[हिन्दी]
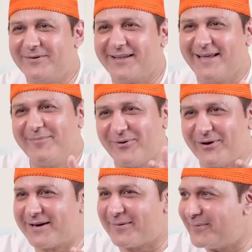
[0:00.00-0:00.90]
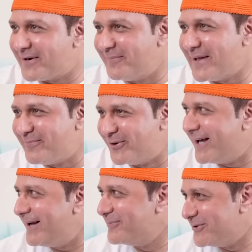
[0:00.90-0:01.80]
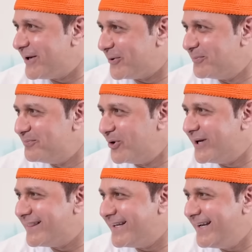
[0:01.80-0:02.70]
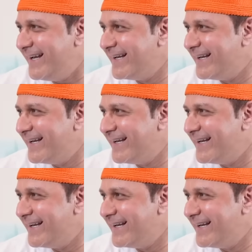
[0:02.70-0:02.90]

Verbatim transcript: मैं क्या मोहलत मोला मुझे मोहलत दे